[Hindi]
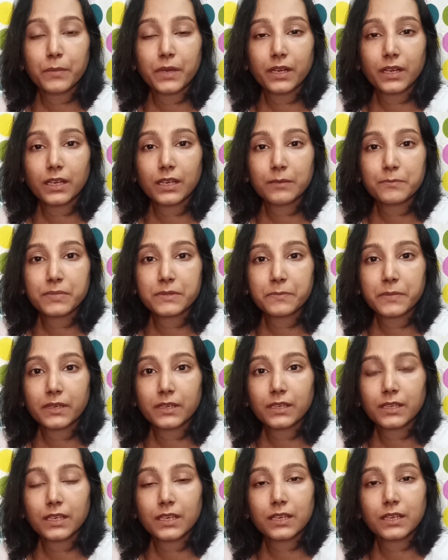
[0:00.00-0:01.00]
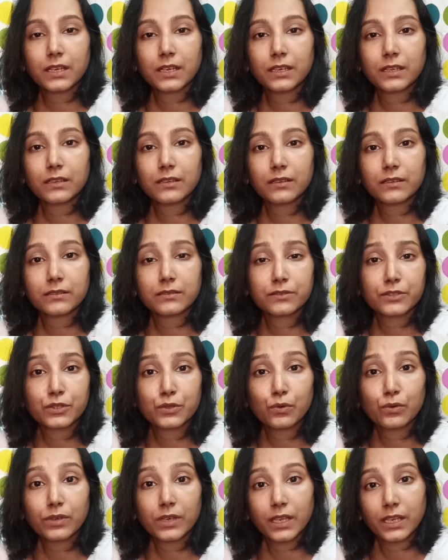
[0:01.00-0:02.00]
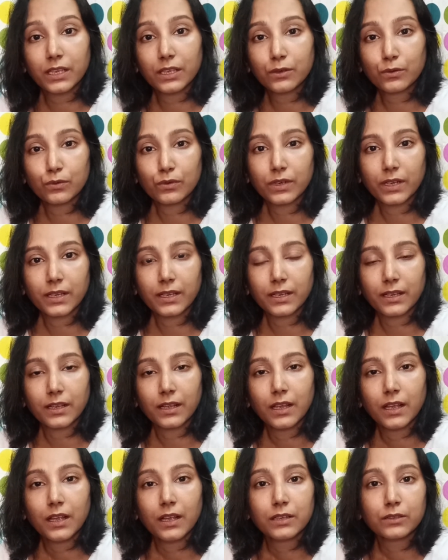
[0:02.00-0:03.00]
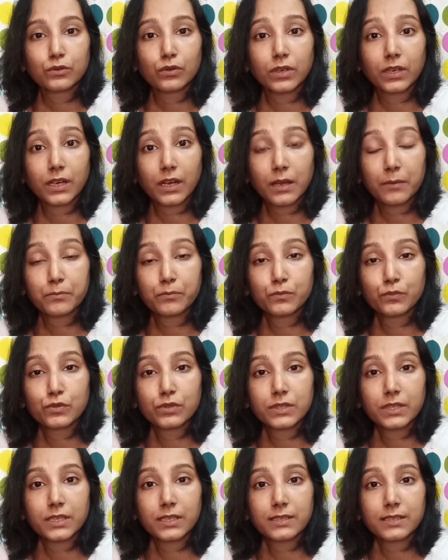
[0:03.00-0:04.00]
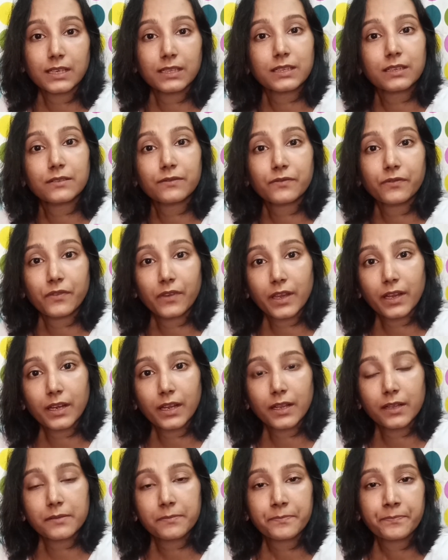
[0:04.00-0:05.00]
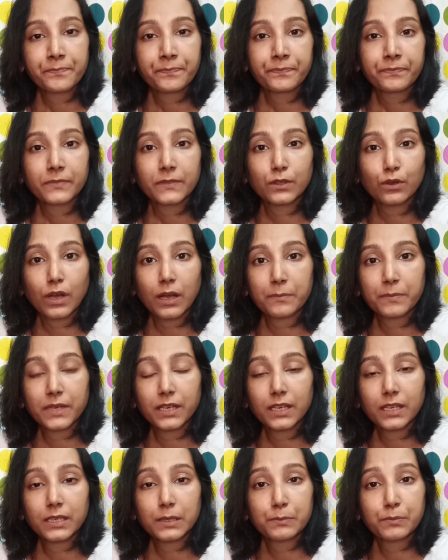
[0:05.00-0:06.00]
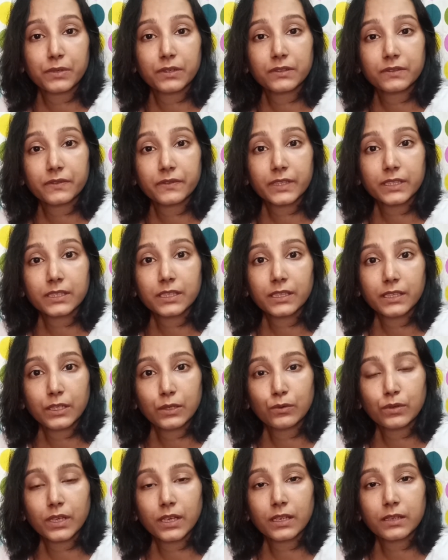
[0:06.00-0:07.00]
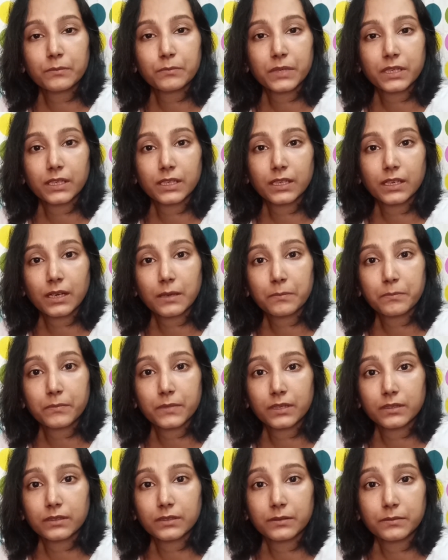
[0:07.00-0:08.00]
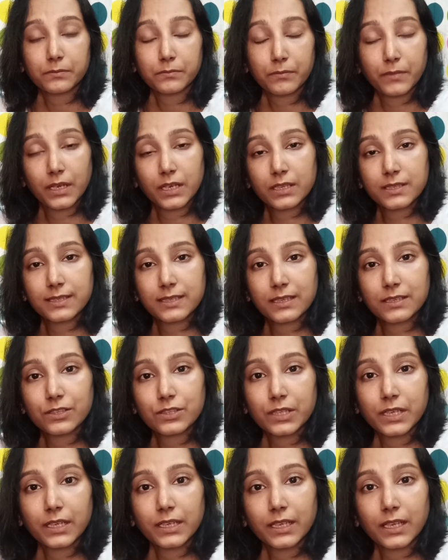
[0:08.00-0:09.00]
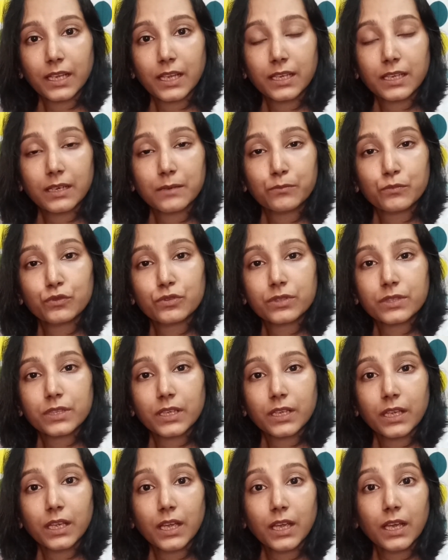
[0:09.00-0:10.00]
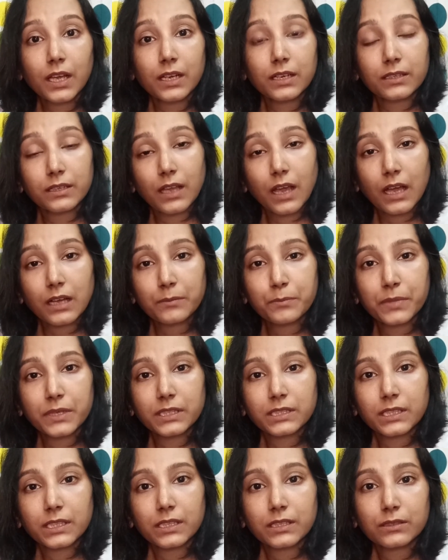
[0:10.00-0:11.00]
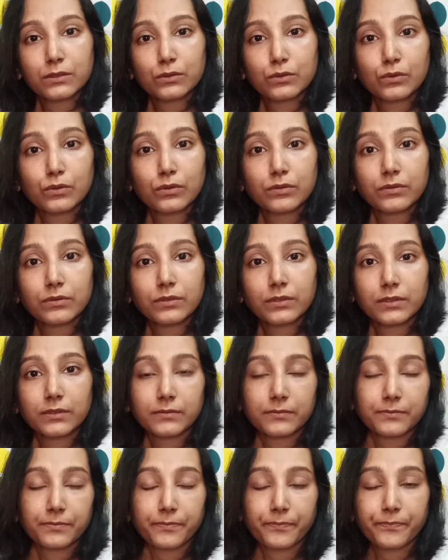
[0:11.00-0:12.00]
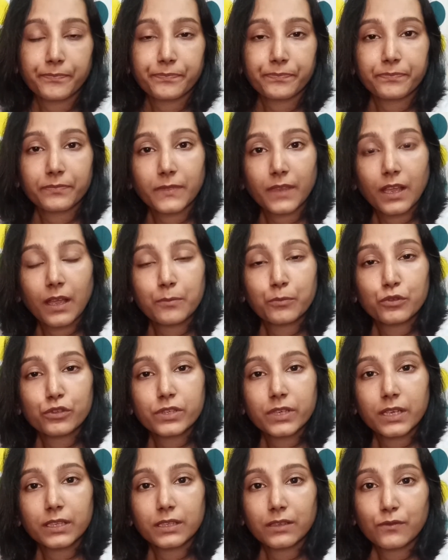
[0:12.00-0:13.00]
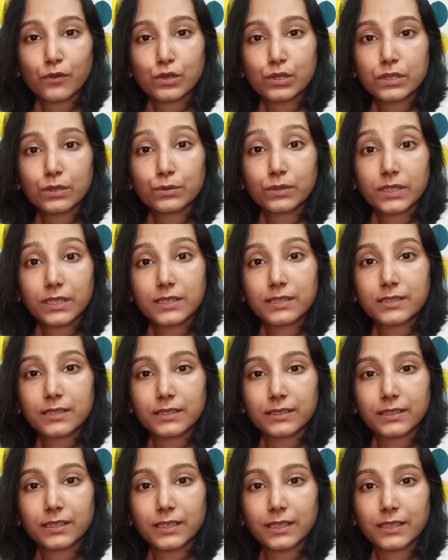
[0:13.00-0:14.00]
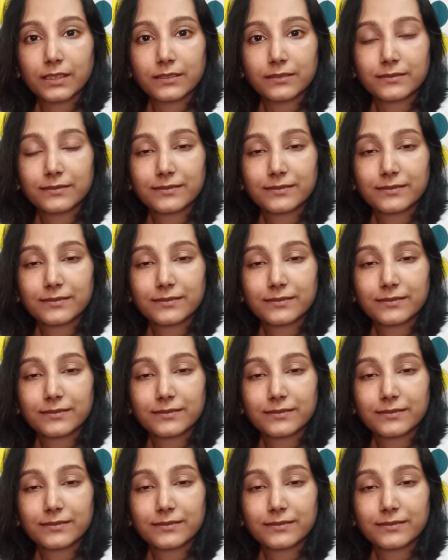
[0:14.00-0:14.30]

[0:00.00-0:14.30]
मेरे लिप्स पर ये कलर शो नहीं हो रहे हैं तो अगर आप मुझसे ज़्यादा फेयर हैं तो आपके लिए ये परफेक्ट न्यूड है बट अगर आप आ, मेरे स्किन शेड के हैं या मुझसे डार्क पड़ते हैं तो आपको शायद ये वॉश आउट कर सकते हैं